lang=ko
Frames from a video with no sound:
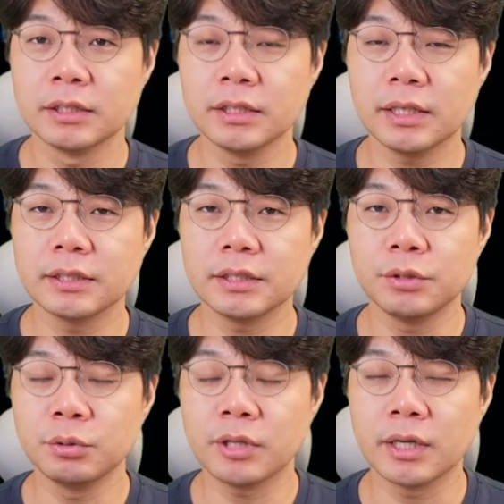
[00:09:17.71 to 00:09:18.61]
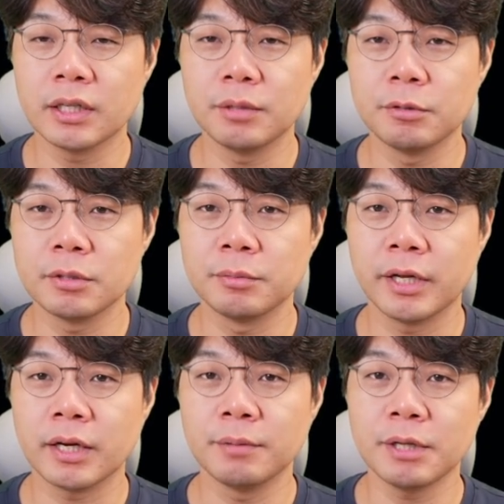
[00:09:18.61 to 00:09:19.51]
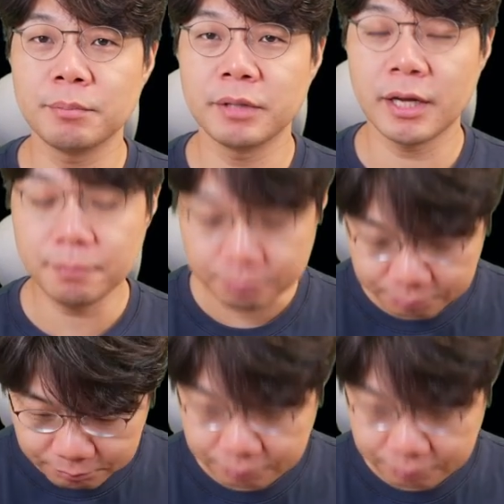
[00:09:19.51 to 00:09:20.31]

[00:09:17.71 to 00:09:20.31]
지금까지 이효석 아카데미였습니다. 감사합니다.